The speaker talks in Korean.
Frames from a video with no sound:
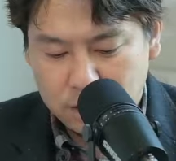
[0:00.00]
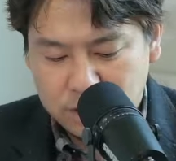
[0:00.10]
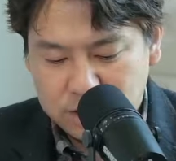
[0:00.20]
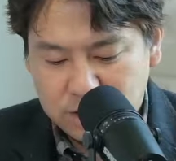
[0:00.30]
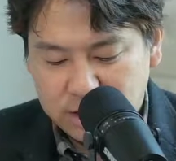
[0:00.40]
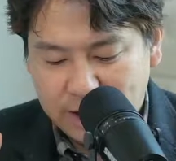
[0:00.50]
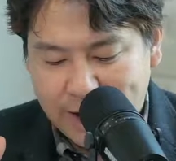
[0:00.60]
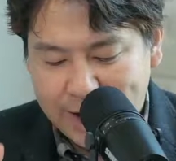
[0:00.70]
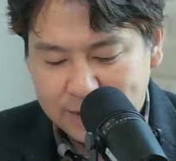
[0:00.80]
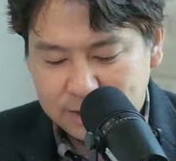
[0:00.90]
어, 이
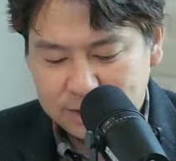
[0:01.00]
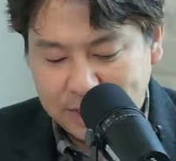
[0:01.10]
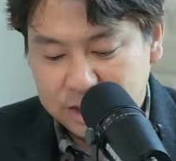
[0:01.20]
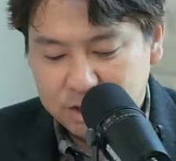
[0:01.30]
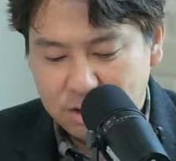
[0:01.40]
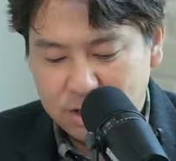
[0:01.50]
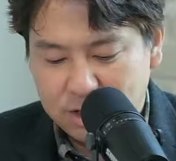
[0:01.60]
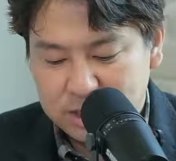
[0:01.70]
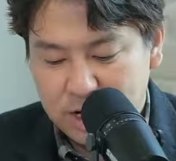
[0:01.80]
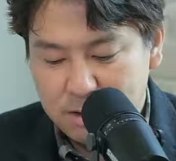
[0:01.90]
세상의 가르,
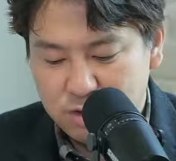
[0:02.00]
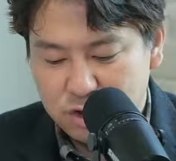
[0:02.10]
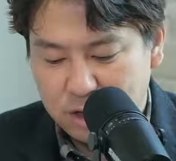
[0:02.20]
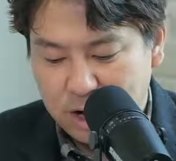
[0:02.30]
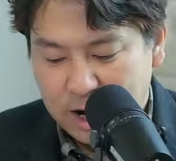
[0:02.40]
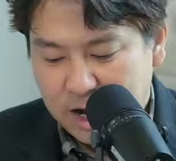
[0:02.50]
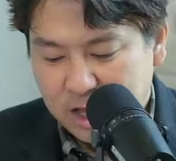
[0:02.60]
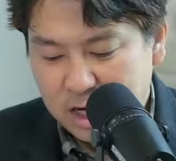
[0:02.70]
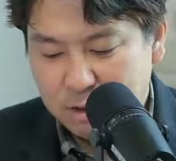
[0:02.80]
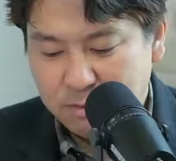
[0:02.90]
가치관과 삶을
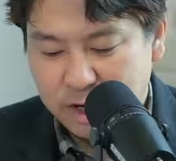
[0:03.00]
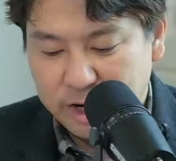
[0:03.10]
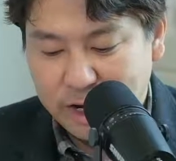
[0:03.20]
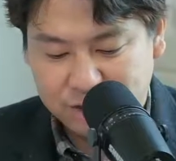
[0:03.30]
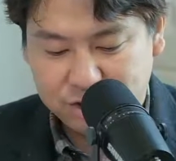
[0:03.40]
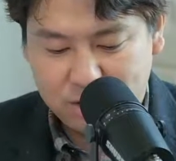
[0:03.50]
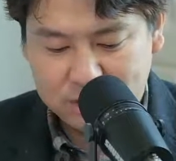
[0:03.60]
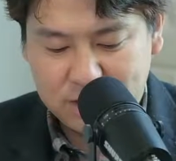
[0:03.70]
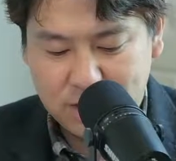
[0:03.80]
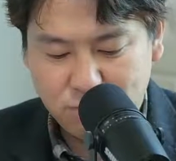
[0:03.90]
하나님 나라의
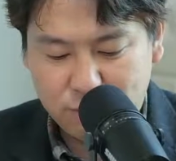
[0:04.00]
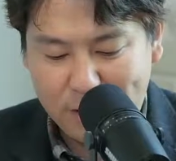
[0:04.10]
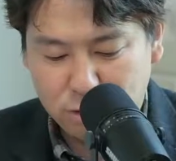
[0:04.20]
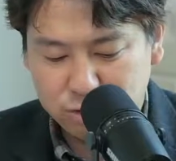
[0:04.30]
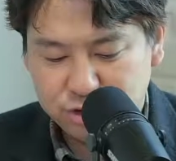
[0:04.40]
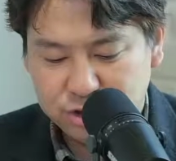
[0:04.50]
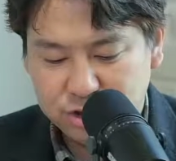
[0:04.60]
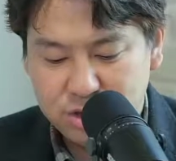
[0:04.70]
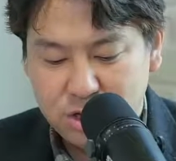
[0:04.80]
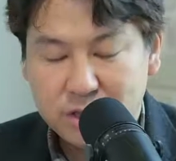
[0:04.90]
가치관과 삶으로
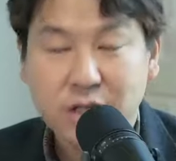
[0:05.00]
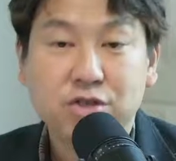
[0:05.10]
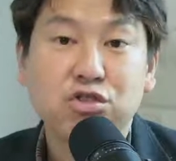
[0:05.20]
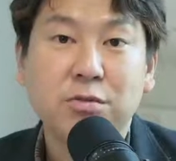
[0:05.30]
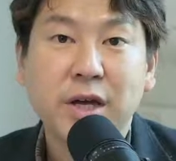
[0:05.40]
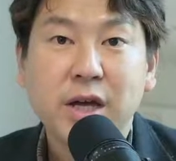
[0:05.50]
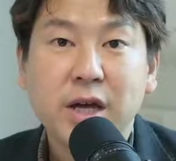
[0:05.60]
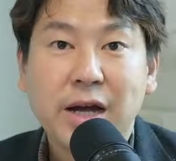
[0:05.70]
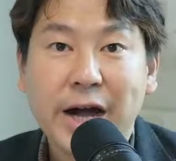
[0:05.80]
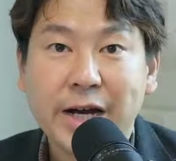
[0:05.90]
바꿔주시는 예수님의
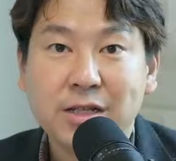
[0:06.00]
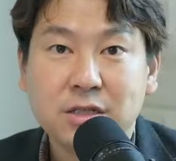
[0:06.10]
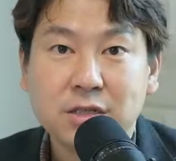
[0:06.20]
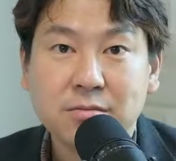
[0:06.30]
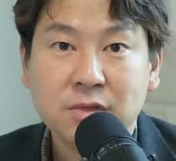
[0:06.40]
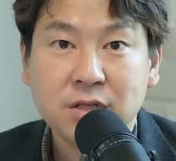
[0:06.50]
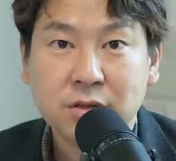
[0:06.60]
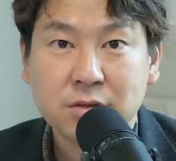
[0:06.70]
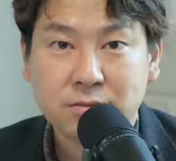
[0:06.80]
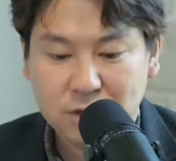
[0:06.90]

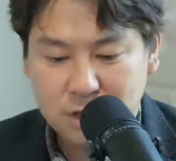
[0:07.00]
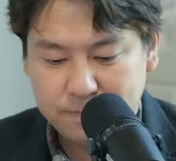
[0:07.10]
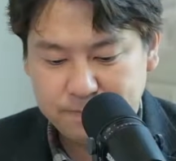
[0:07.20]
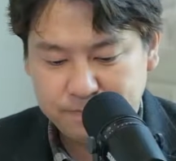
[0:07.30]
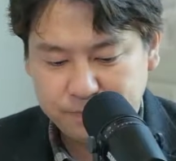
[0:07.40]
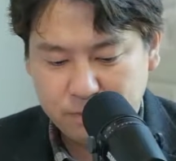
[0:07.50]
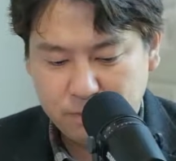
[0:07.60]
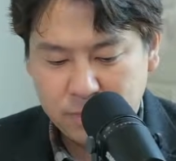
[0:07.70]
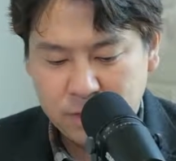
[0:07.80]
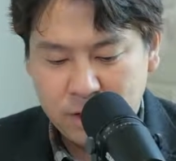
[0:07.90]
가르침이었습니다.
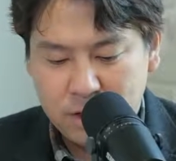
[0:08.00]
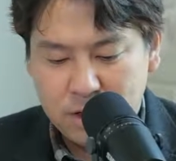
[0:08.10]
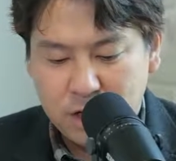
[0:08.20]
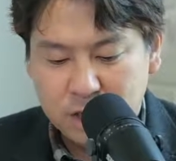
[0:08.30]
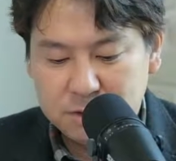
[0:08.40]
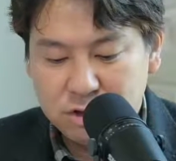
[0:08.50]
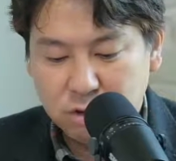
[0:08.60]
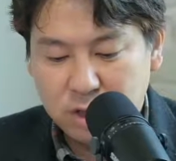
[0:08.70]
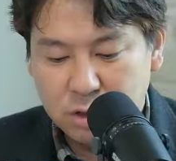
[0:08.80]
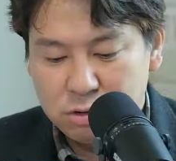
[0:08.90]
하지만
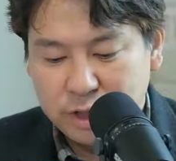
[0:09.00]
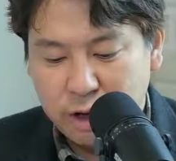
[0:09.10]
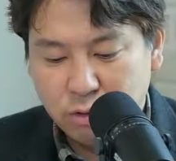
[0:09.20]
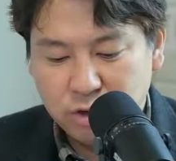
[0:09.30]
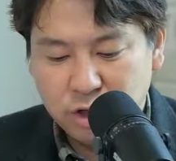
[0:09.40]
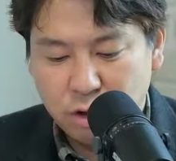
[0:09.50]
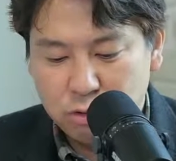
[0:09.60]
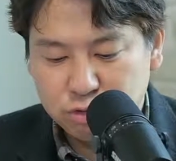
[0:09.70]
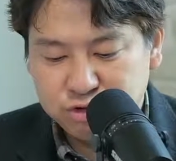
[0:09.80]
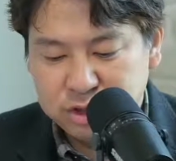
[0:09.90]
그렇다고 그 내용들이
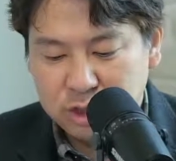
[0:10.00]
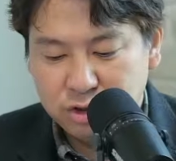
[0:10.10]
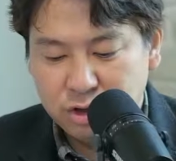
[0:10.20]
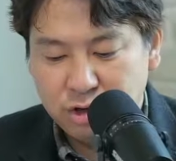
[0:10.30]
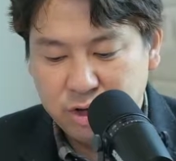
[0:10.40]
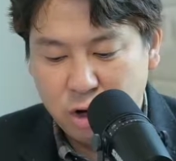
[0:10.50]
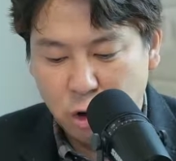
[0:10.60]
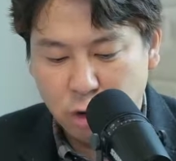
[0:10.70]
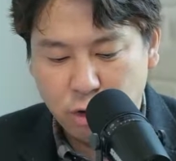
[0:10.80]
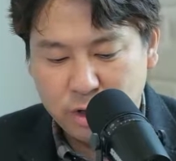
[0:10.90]
결코 추상적이거나
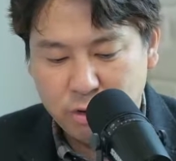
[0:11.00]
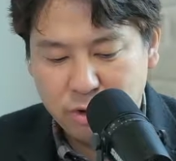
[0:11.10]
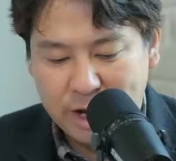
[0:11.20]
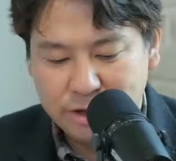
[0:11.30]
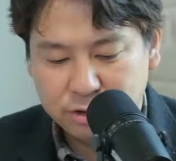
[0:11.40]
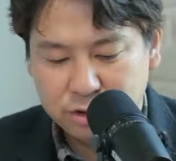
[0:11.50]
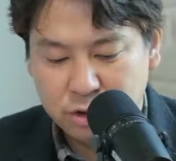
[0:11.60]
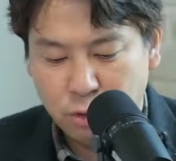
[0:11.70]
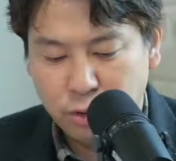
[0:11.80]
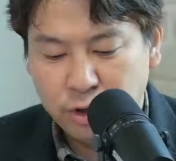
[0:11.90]
어려운 내용이
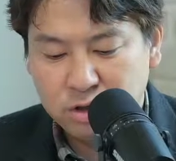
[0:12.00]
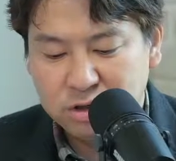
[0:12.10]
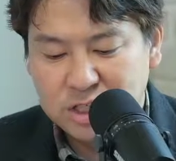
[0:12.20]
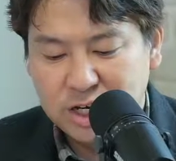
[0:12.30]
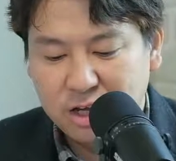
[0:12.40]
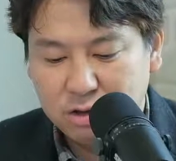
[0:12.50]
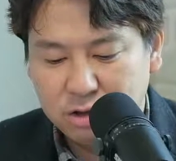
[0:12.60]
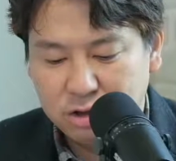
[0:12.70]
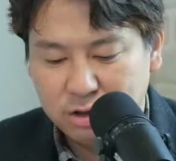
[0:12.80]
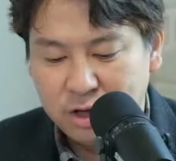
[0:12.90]
아니었죠. 오히려 그 자리에
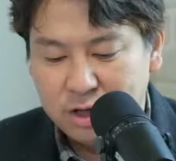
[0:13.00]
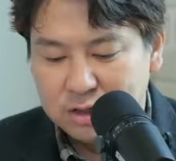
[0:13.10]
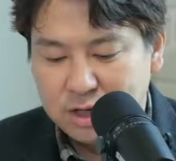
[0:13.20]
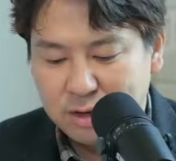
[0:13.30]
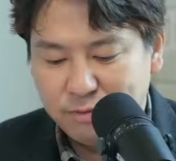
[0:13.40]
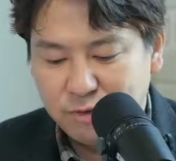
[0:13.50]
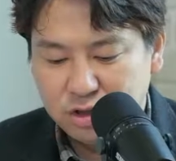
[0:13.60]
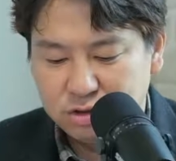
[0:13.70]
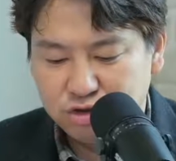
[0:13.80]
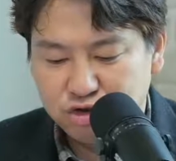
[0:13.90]
있던
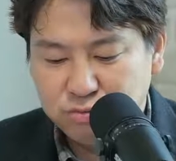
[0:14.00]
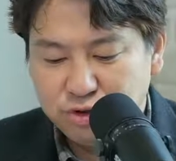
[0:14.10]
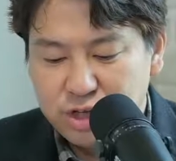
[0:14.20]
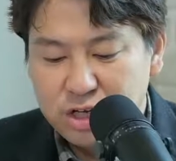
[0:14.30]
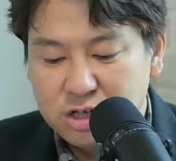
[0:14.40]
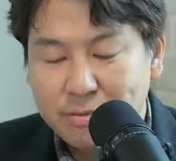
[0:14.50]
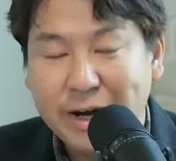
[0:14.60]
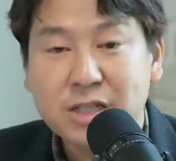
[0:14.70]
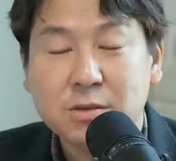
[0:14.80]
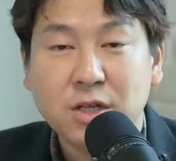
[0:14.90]
사람들은 충분히 그
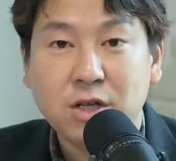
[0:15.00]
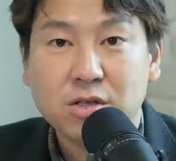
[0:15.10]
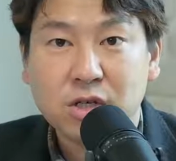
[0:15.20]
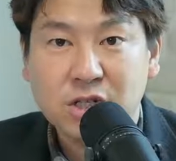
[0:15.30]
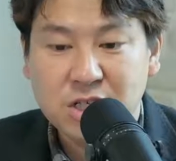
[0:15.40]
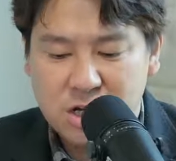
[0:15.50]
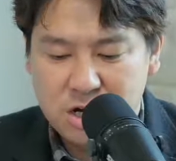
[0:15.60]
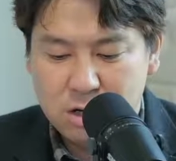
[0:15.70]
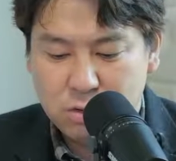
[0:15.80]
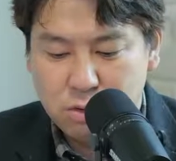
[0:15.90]
말씀에 대해서
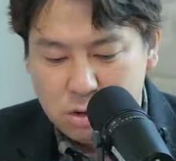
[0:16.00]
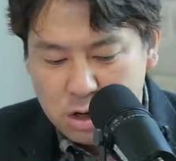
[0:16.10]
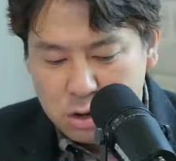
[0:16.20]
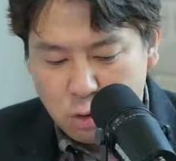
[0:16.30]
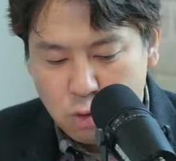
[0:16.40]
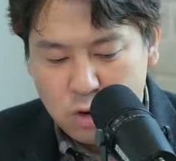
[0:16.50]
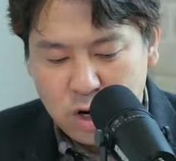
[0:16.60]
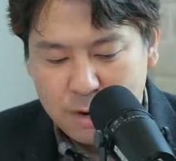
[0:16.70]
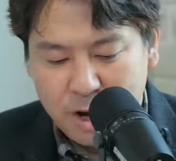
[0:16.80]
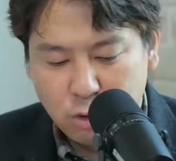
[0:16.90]
이해하고
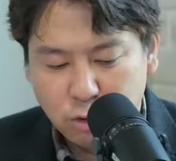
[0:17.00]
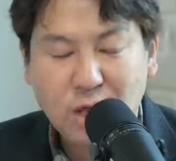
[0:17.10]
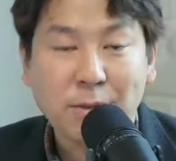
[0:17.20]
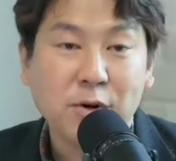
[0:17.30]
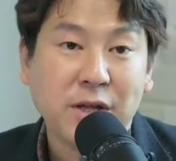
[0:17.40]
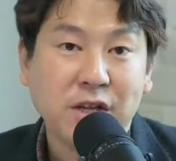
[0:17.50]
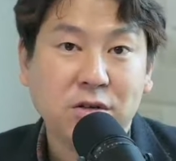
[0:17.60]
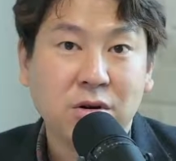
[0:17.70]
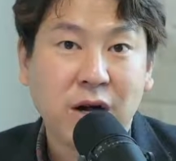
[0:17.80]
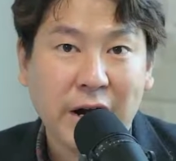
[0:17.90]
공감하고도 남을
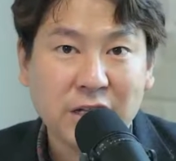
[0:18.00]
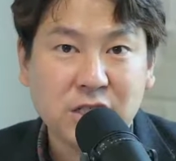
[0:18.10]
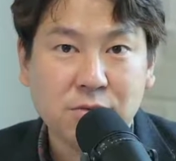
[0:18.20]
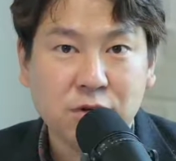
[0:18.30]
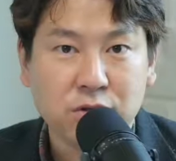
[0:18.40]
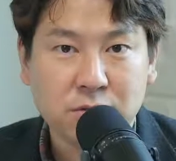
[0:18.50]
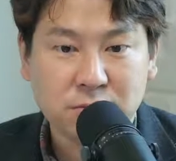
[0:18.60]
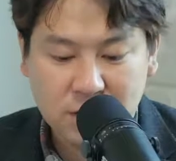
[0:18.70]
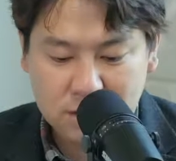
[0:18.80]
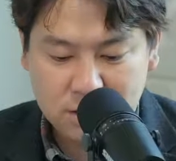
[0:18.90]
만한 그런
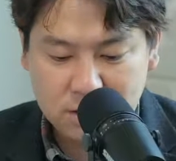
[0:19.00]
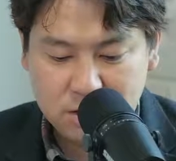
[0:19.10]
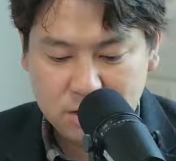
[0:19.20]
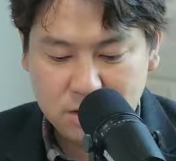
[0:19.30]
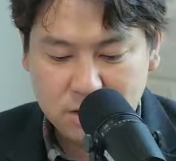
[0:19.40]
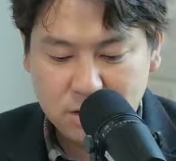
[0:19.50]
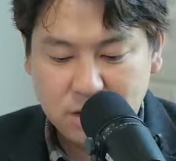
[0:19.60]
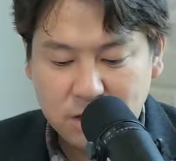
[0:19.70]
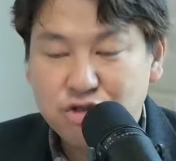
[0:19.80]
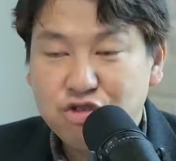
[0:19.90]
가르침이었습니다.
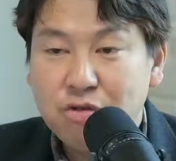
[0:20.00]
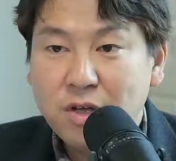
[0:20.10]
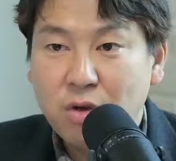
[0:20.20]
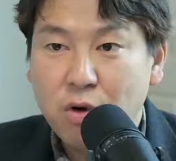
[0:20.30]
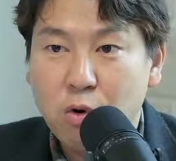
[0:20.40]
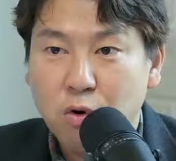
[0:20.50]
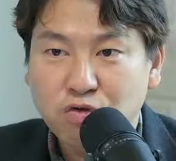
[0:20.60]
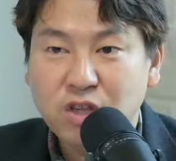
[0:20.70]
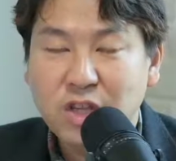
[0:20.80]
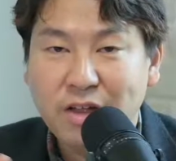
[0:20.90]
예수님만
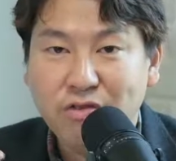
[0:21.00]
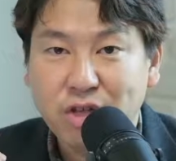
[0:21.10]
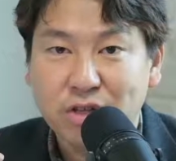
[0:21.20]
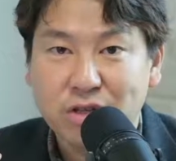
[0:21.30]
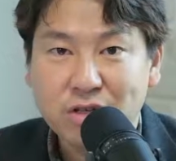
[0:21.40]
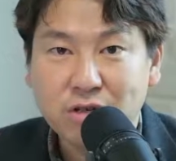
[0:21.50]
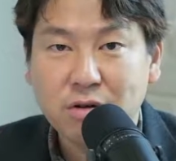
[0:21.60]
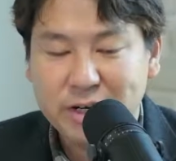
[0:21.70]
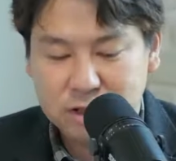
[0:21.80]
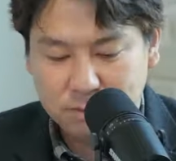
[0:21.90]
되고 우리는 안 되는
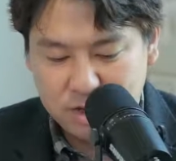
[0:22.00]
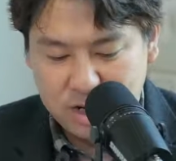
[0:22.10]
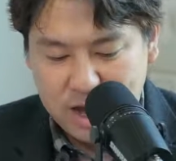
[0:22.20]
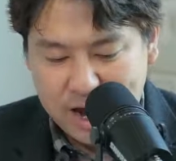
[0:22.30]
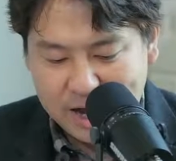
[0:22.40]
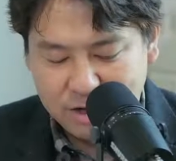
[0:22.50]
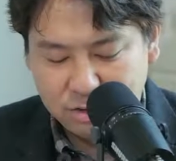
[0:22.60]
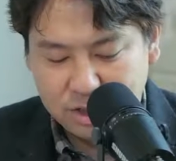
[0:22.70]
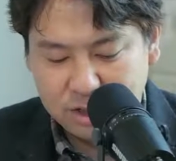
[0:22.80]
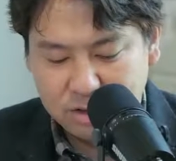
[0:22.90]
그런 말씀들이
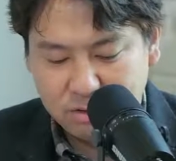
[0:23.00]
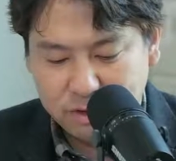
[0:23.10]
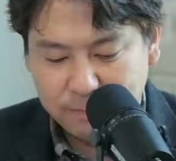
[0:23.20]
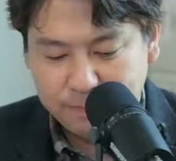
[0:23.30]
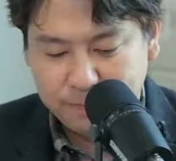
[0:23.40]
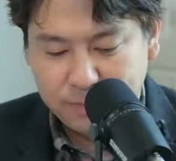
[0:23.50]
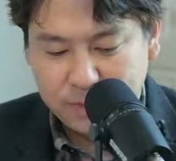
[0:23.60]
아니었다라는 거예요.